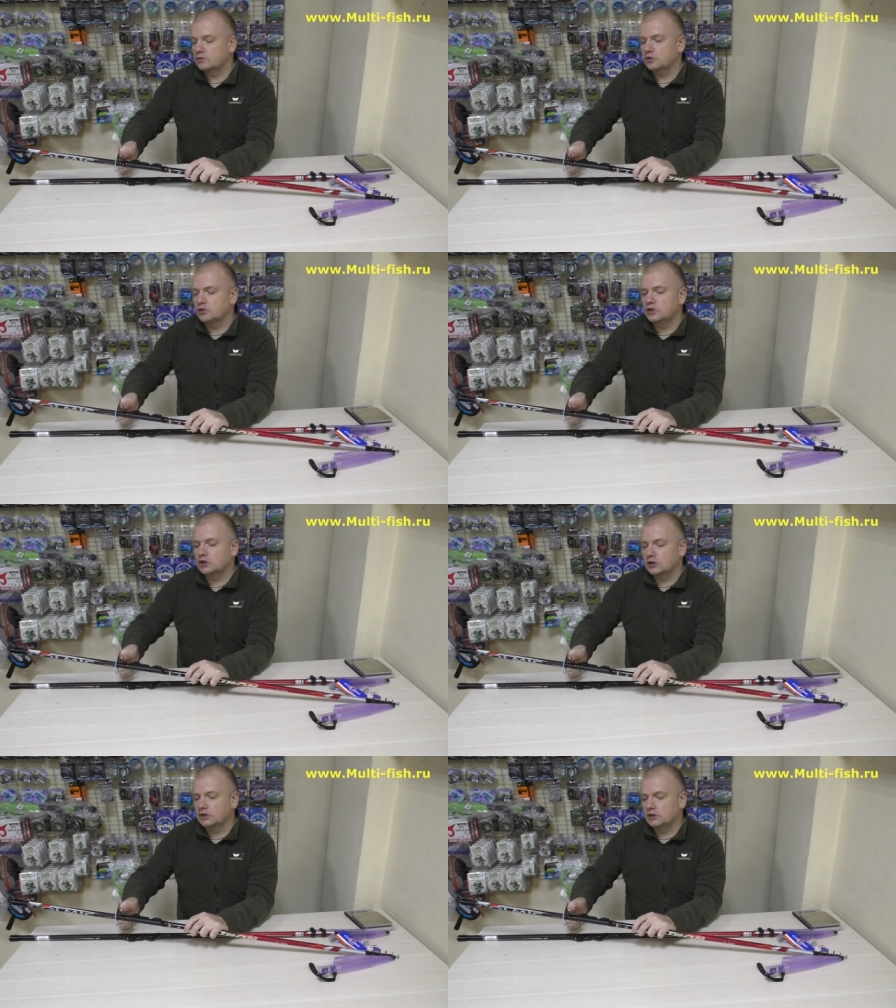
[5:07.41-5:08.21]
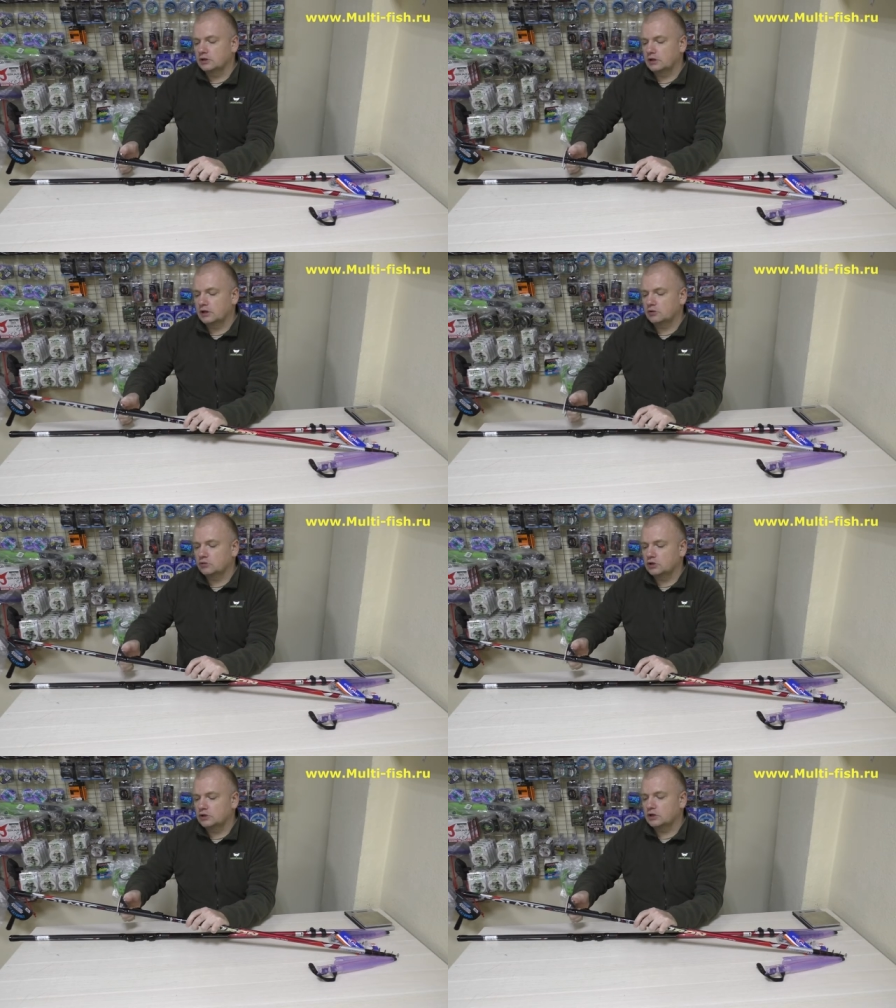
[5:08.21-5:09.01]
чуть ниже
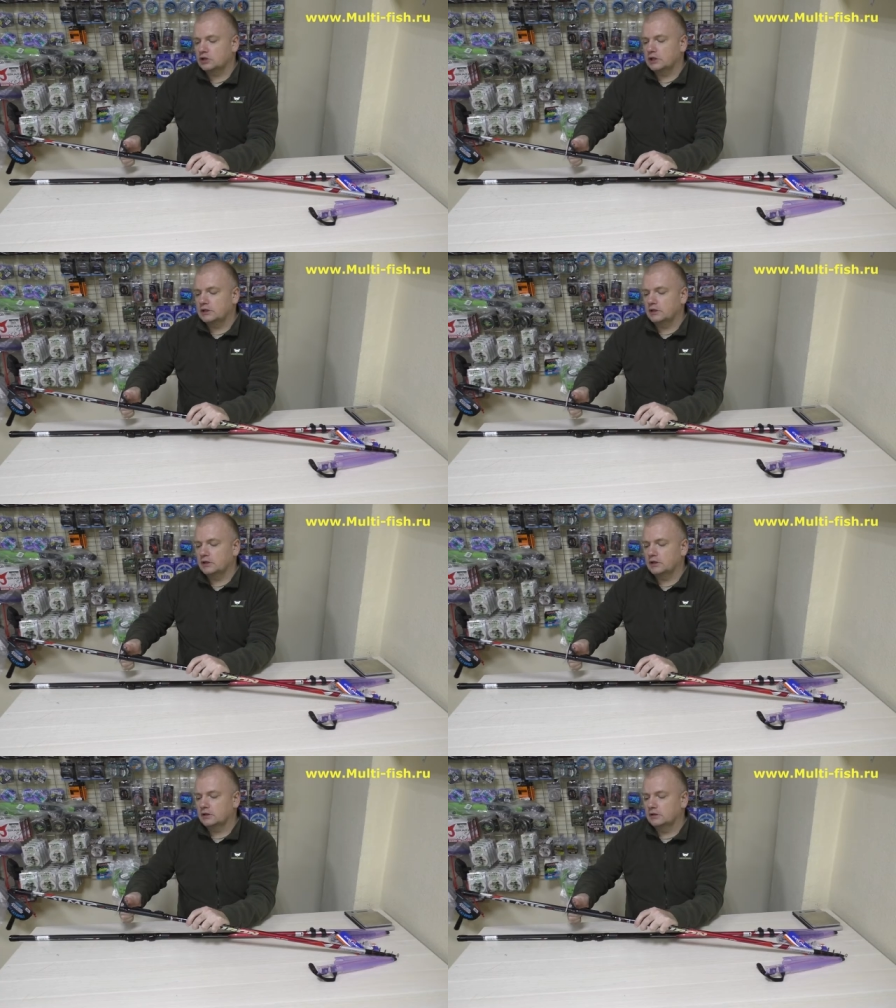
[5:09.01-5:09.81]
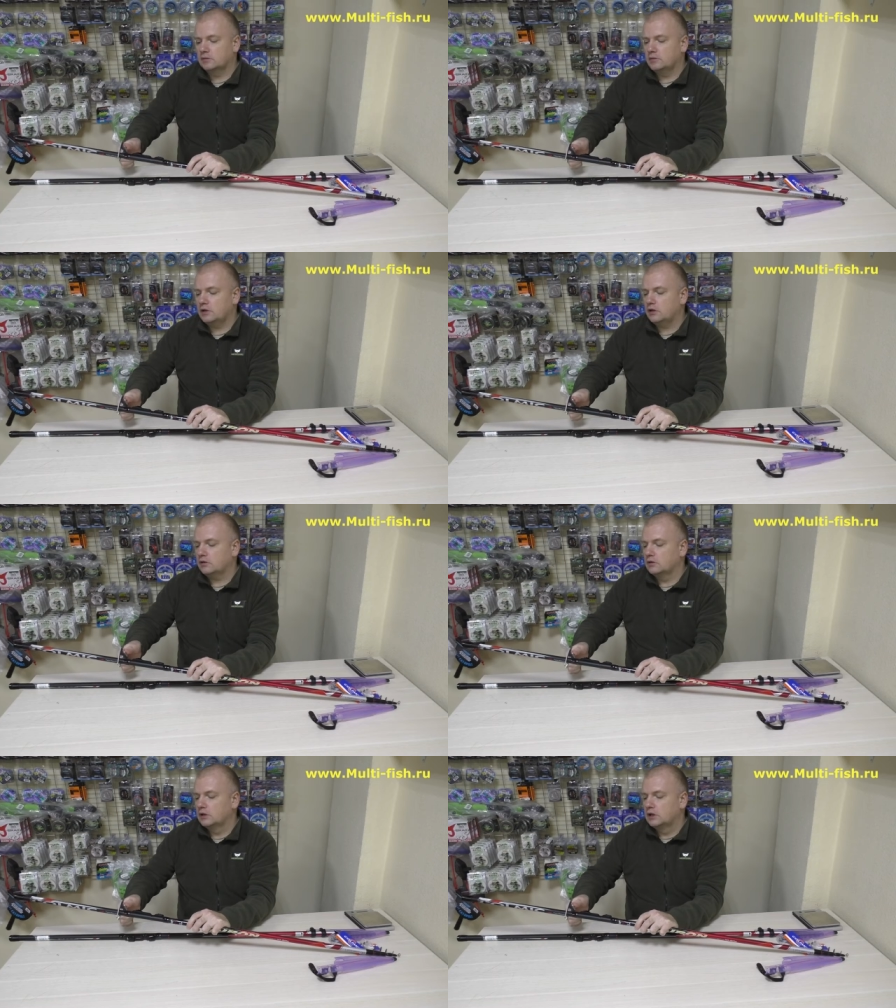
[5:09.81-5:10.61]
катушка держателя я меряю.